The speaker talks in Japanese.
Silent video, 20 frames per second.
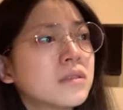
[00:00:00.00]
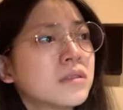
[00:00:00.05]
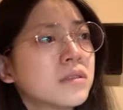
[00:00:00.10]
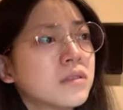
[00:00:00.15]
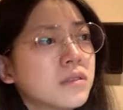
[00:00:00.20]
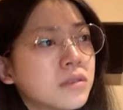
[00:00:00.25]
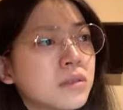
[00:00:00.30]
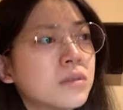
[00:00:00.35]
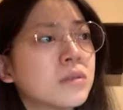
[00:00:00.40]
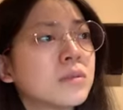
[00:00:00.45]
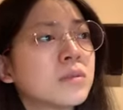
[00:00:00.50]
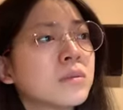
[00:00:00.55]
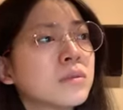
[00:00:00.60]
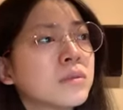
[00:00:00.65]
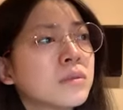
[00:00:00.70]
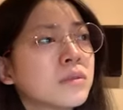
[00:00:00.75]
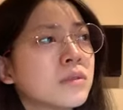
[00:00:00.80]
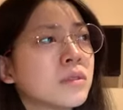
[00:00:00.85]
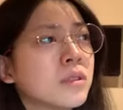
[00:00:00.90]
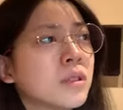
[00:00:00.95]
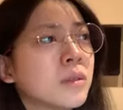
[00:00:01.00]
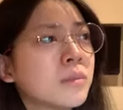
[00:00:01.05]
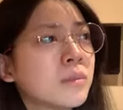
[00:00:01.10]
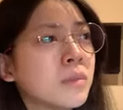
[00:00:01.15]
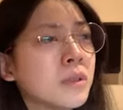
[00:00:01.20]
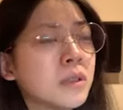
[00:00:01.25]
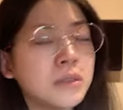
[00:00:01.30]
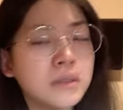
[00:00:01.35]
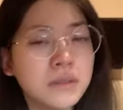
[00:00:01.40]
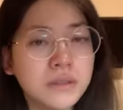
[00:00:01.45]
そう思うとやっ
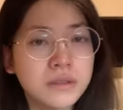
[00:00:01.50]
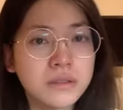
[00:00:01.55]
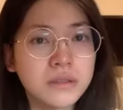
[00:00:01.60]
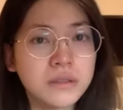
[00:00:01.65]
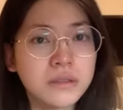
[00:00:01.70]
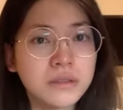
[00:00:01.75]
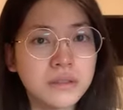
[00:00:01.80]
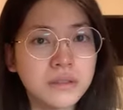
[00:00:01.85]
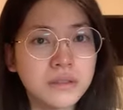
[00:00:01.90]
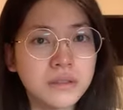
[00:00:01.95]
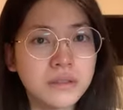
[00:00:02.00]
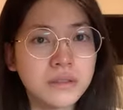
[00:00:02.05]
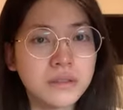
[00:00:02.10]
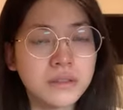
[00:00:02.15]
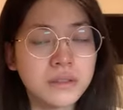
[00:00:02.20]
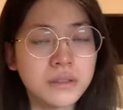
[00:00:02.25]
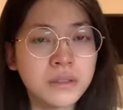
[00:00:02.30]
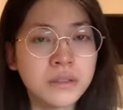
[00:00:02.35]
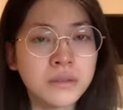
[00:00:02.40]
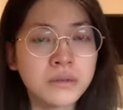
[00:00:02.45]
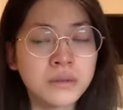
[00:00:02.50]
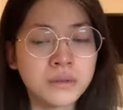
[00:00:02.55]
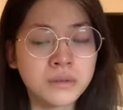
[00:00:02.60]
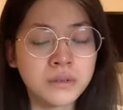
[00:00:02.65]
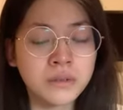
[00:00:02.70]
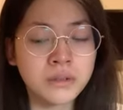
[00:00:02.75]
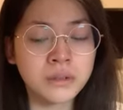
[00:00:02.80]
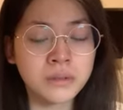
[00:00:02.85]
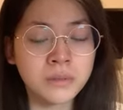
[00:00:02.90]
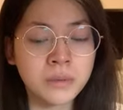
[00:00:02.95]
ぱエイトっ
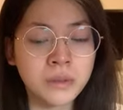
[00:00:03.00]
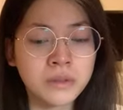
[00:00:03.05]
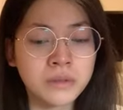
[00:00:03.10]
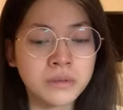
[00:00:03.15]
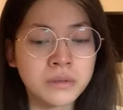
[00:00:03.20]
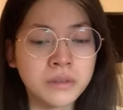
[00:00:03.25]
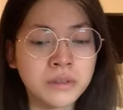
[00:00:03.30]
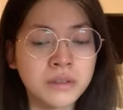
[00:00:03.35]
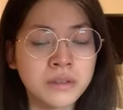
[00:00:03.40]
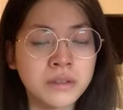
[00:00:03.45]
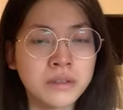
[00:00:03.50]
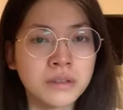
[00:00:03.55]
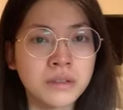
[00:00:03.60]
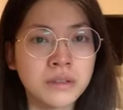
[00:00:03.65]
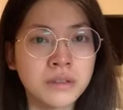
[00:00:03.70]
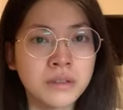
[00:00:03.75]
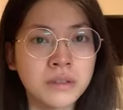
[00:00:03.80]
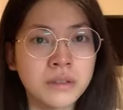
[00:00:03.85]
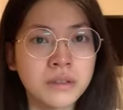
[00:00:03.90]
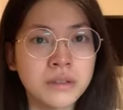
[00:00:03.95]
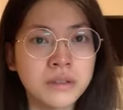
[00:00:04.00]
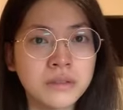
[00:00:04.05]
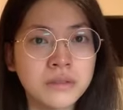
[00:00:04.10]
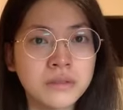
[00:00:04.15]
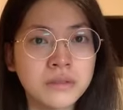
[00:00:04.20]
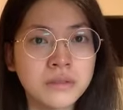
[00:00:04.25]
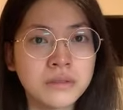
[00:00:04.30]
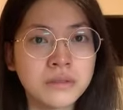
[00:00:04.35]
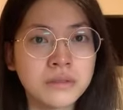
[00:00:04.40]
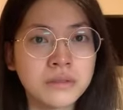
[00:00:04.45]
て居場所だったんだなっ
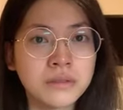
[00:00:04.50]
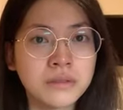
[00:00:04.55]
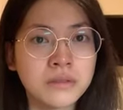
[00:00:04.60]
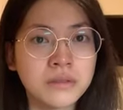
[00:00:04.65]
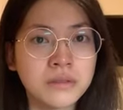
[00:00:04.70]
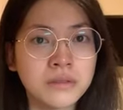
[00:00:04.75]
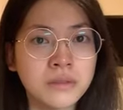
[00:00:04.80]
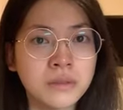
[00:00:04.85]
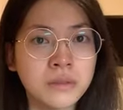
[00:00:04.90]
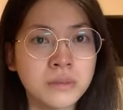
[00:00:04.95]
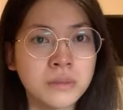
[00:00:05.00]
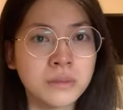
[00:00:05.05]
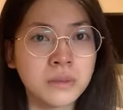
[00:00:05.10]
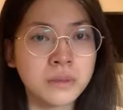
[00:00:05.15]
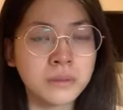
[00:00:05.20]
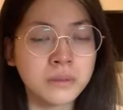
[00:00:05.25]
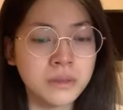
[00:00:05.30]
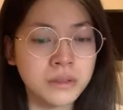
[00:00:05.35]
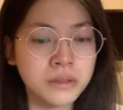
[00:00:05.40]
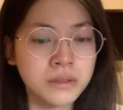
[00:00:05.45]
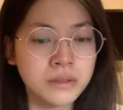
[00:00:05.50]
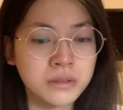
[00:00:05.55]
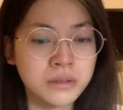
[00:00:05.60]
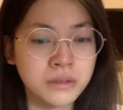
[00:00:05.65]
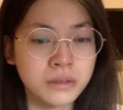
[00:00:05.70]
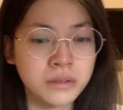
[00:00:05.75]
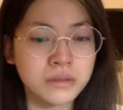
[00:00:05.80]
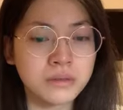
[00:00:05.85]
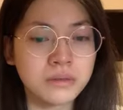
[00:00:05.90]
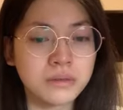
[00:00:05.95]
て思いました
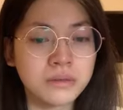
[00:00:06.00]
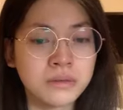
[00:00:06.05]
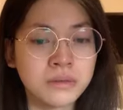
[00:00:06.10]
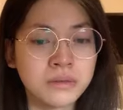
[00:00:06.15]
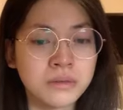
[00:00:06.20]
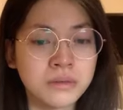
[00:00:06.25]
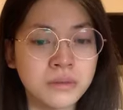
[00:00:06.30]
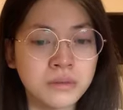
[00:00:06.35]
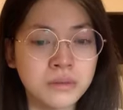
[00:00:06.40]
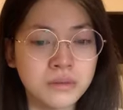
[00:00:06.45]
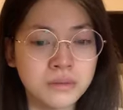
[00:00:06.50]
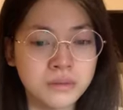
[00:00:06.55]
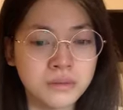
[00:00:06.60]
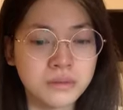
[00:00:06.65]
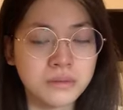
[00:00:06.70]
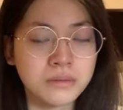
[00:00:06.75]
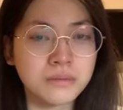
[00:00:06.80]
すごく。